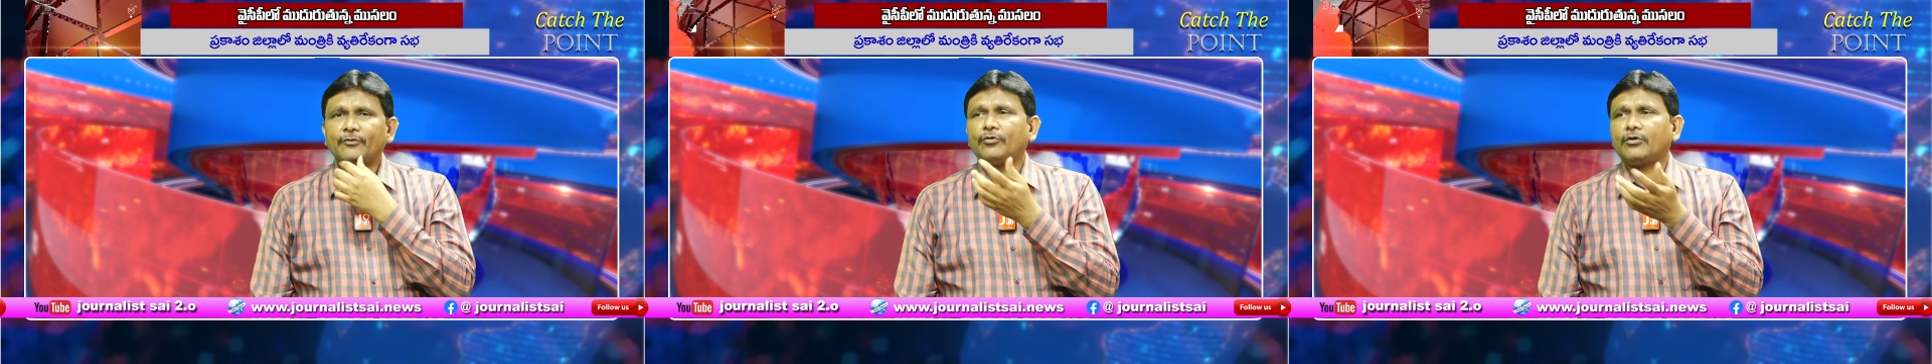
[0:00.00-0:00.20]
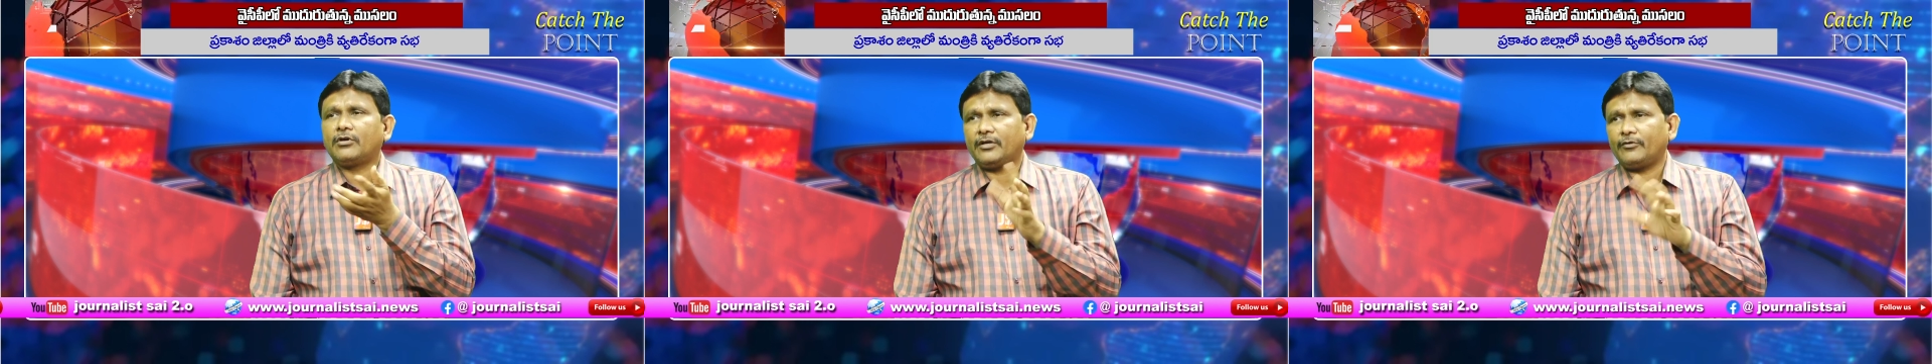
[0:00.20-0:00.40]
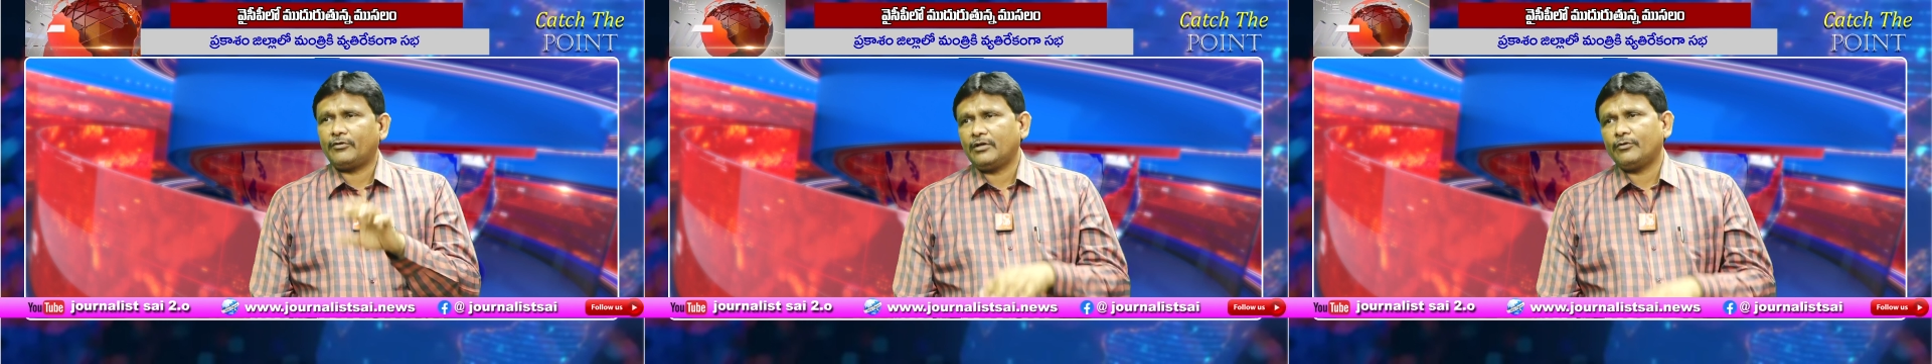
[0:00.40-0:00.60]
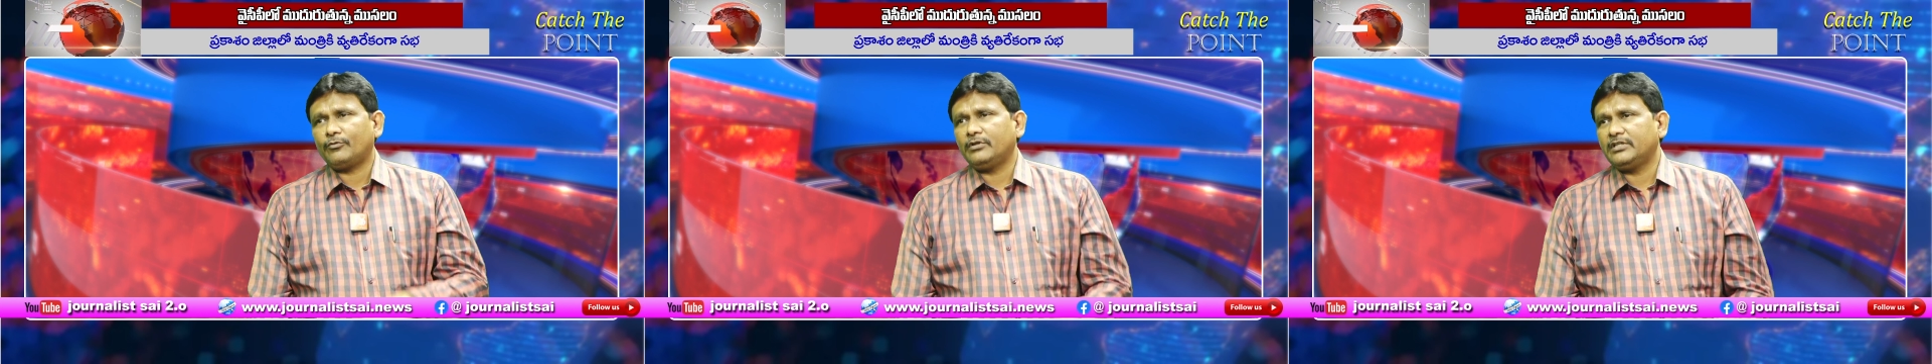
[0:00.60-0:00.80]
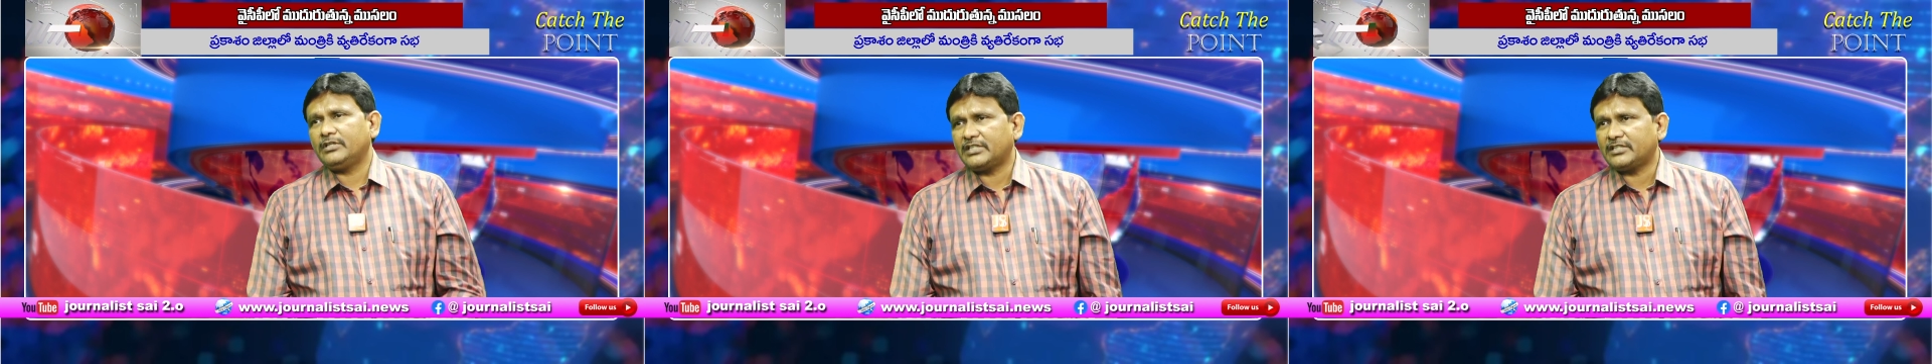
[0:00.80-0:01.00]
ఇంకొకటి ఇవ్వడానికి
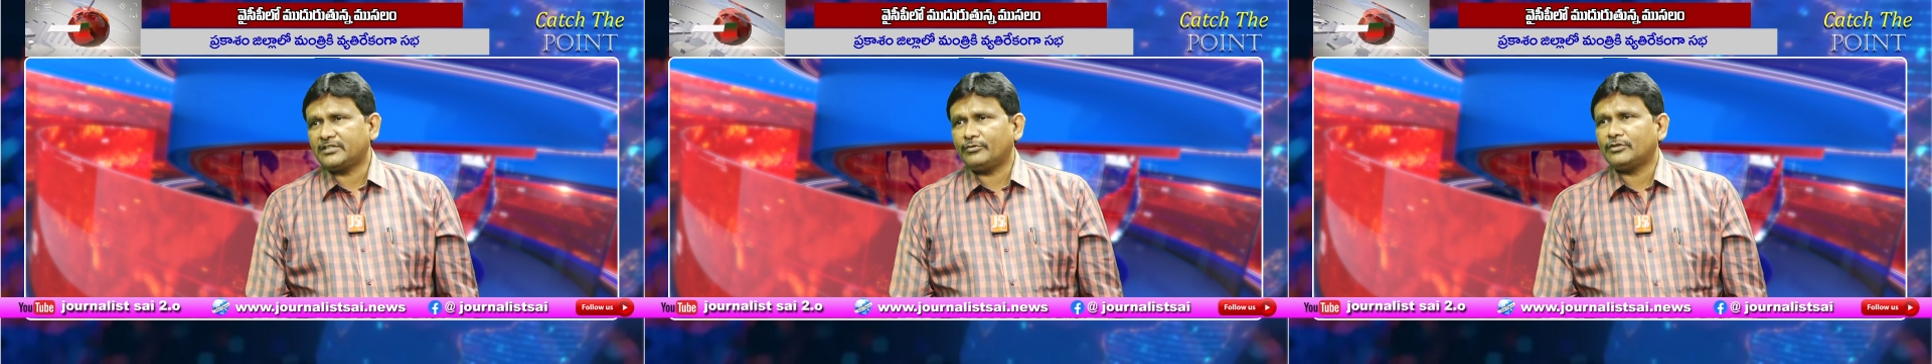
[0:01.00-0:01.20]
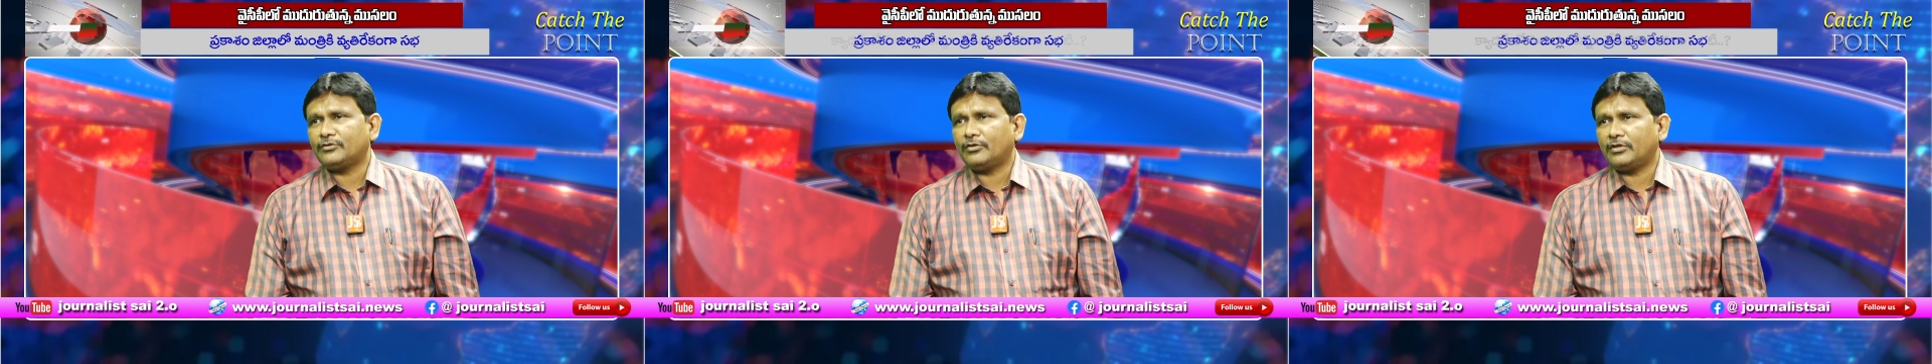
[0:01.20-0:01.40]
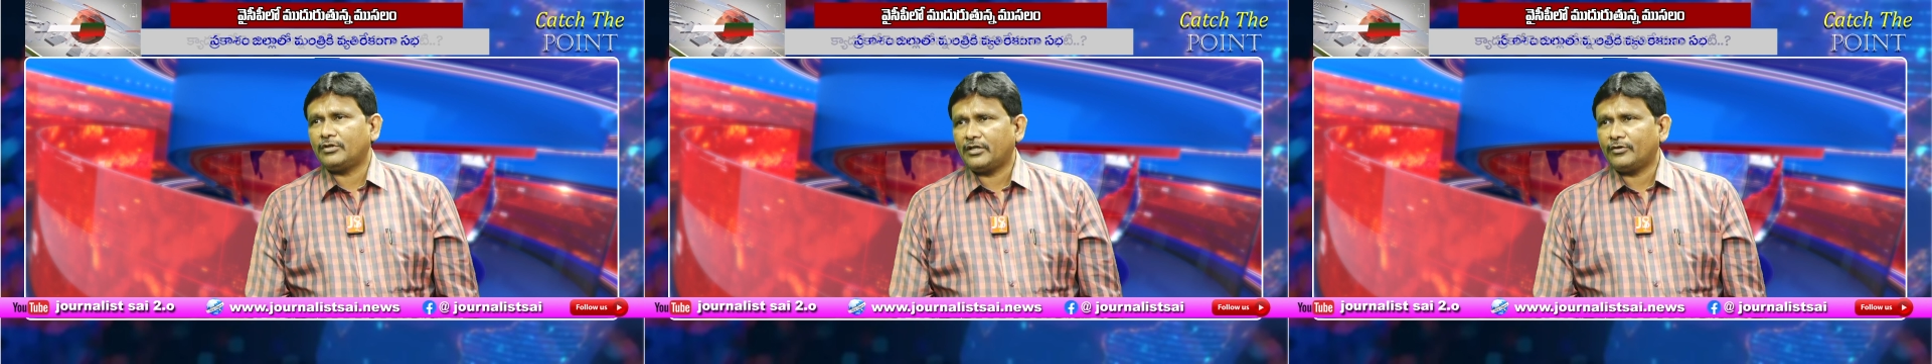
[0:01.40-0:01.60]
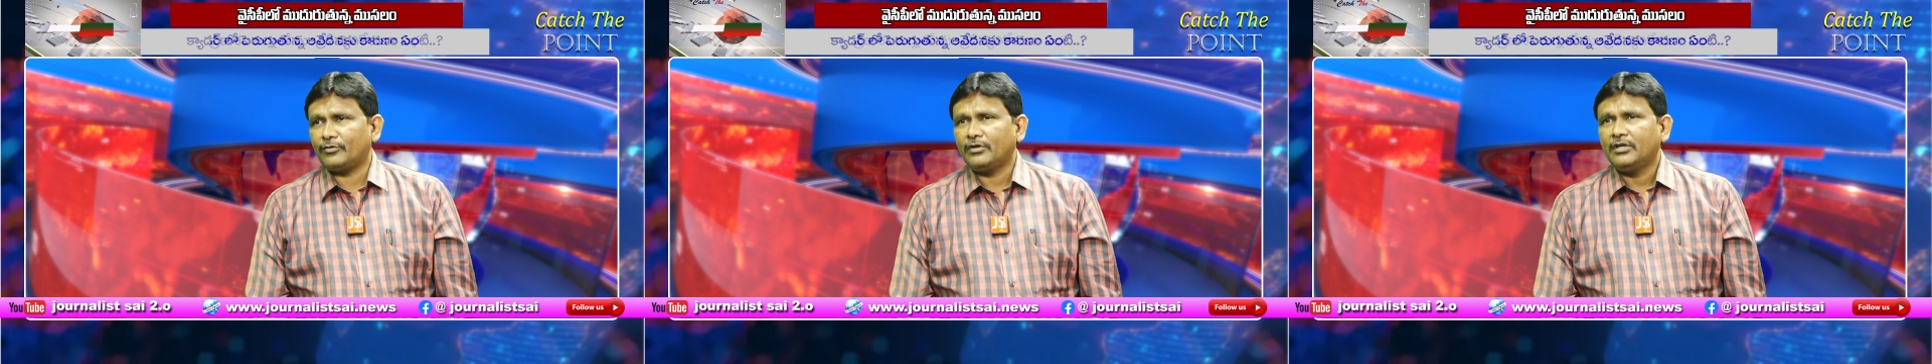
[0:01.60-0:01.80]
కొద్దిగా శక్తివంతుడు ఉన్నాడు